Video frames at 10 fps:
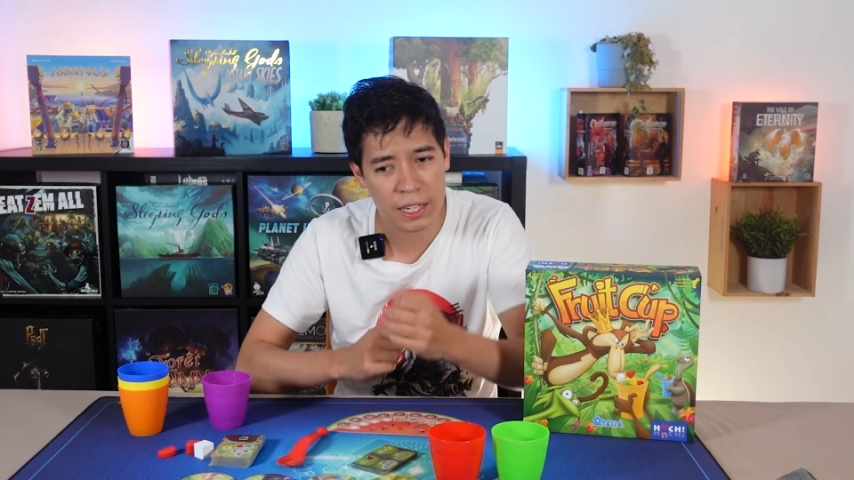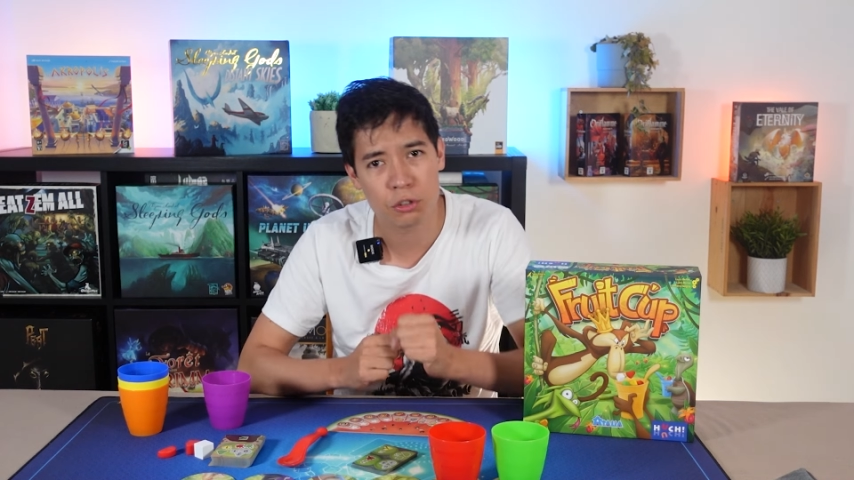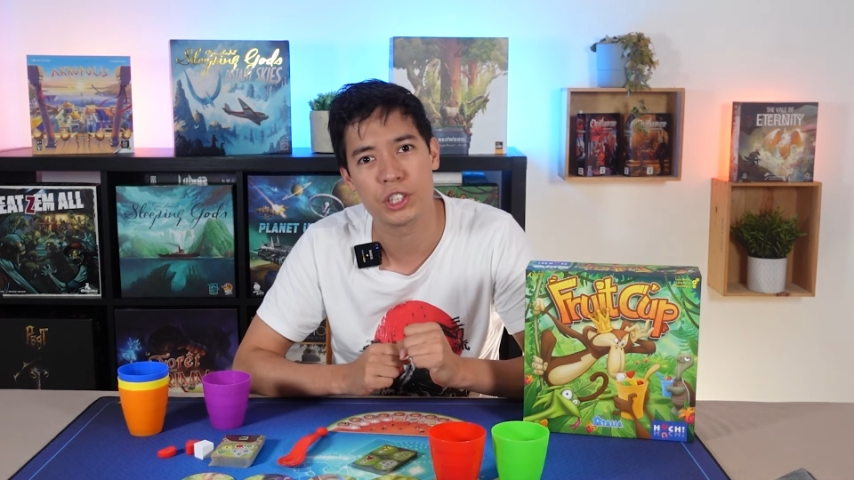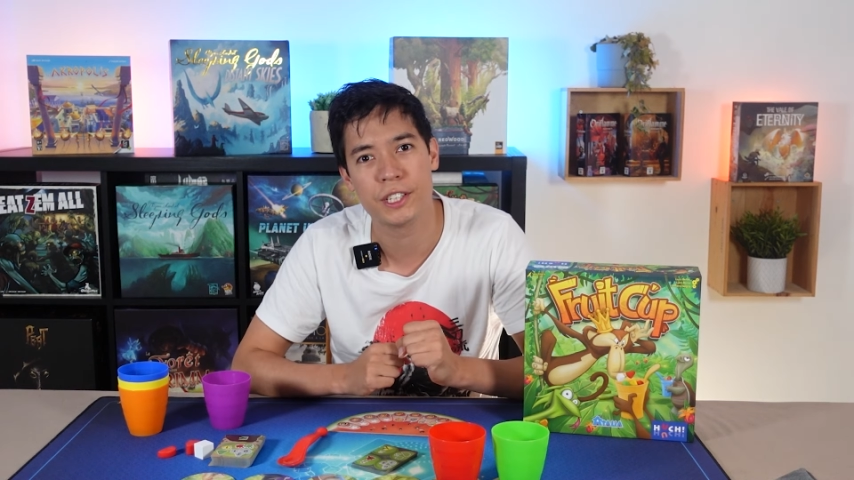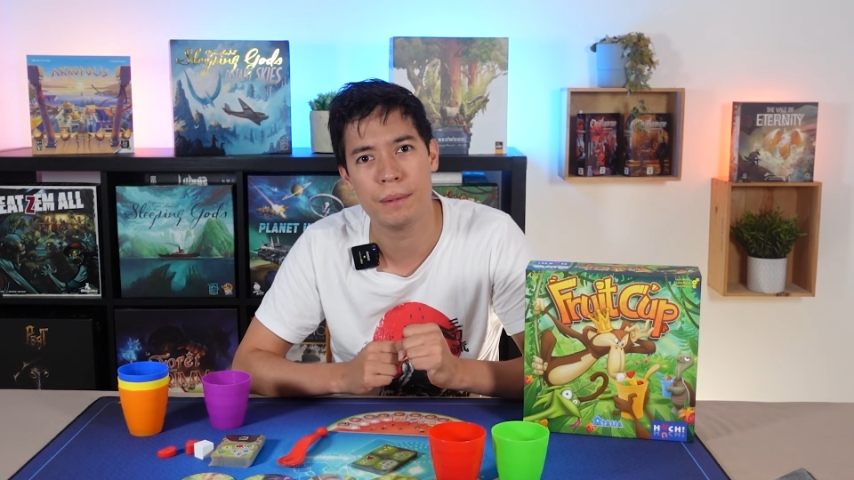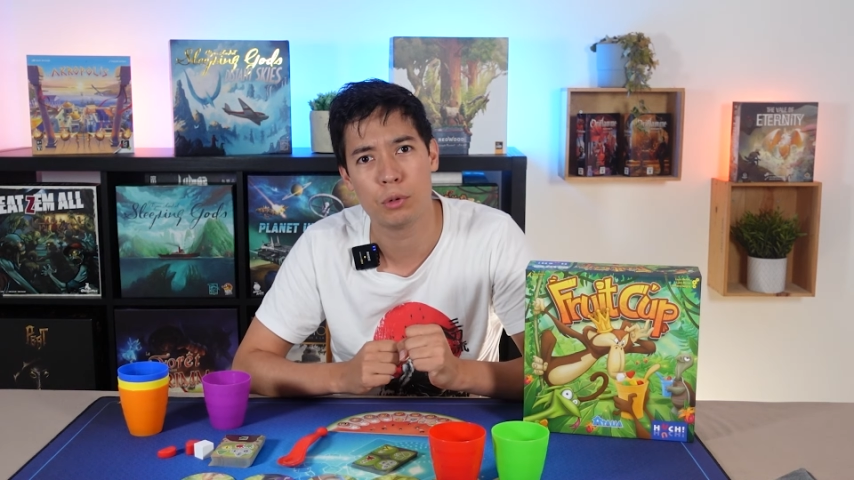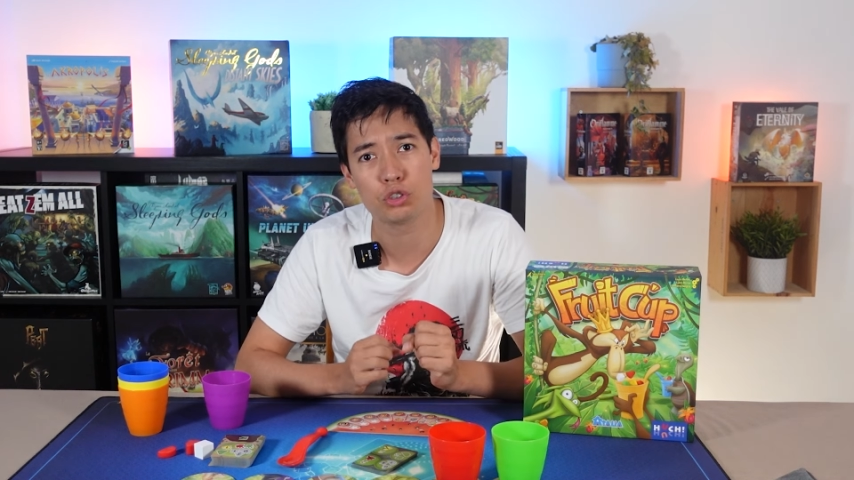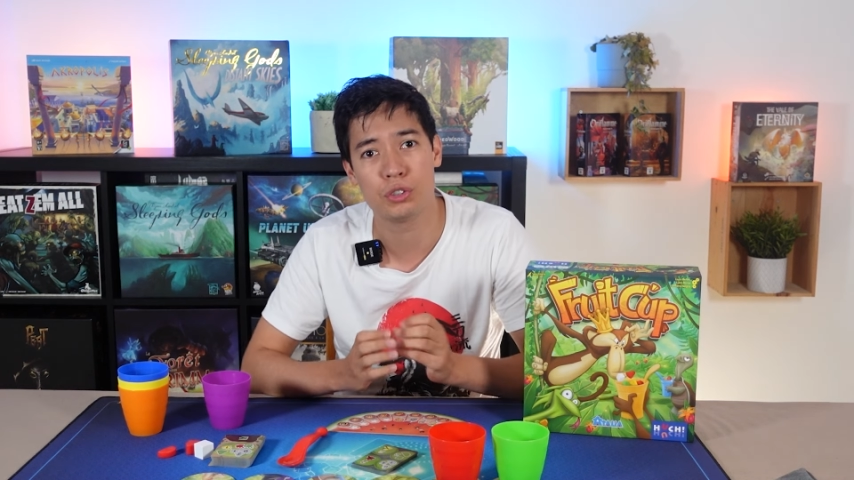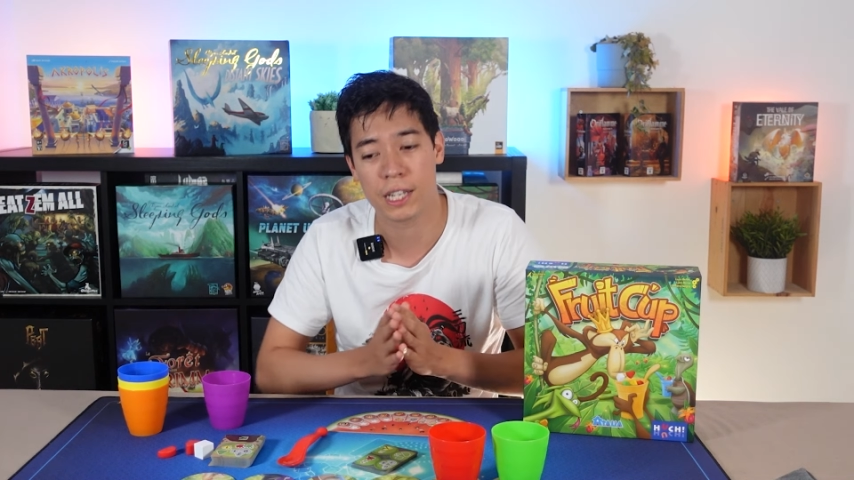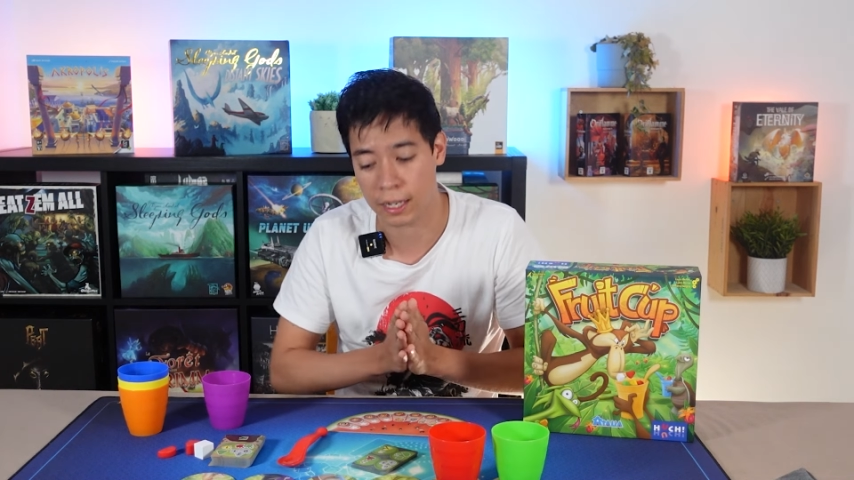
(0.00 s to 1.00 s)
allez enchaîner les
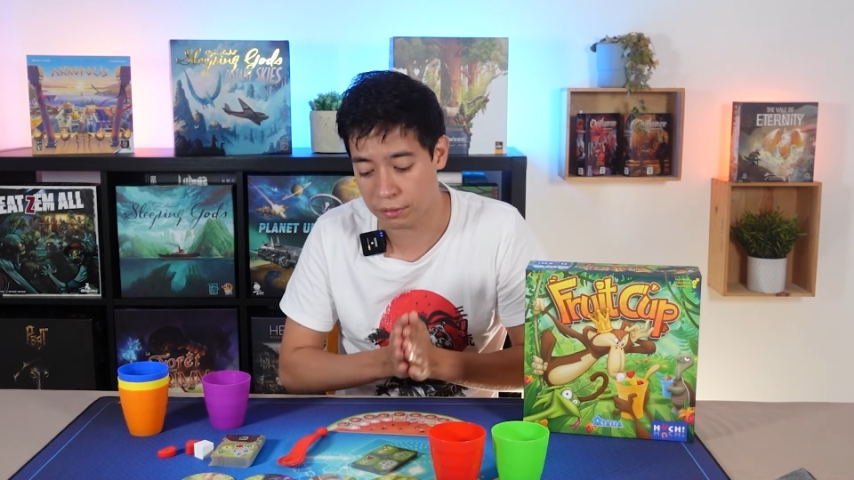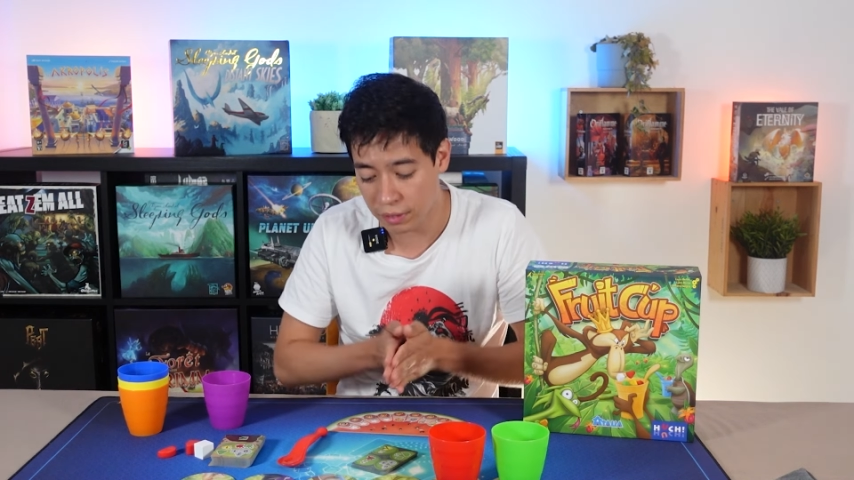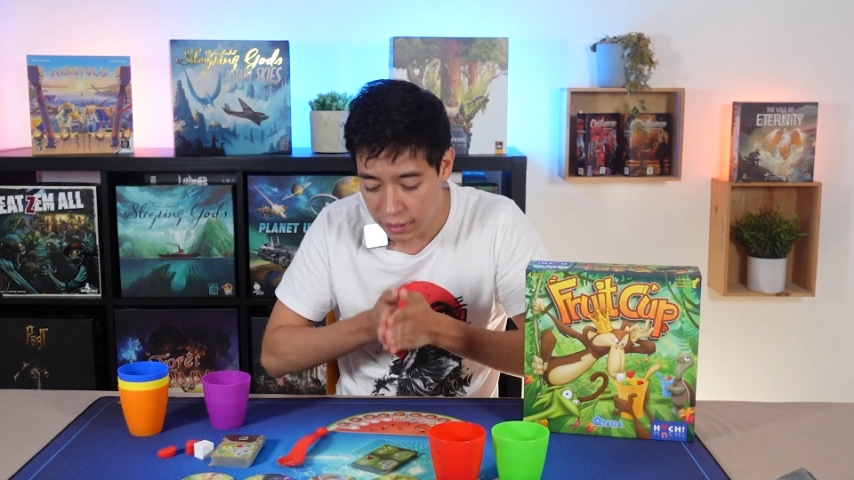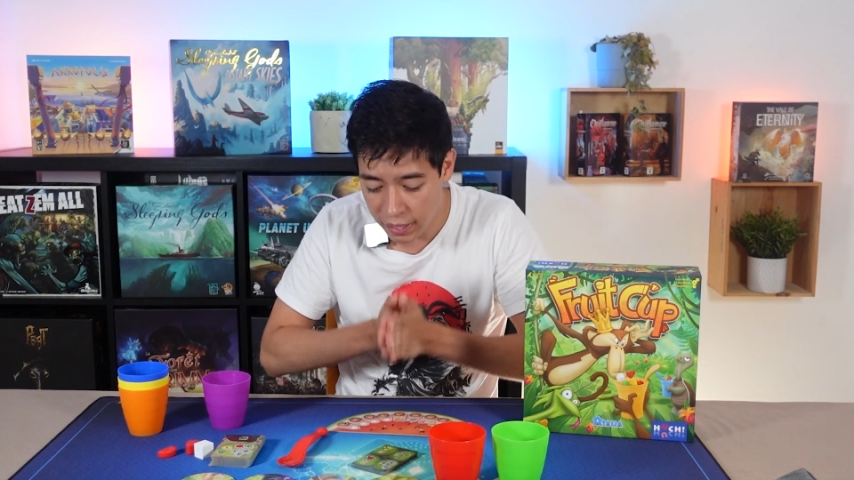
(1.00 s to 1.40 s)
manches jusqu'à arriver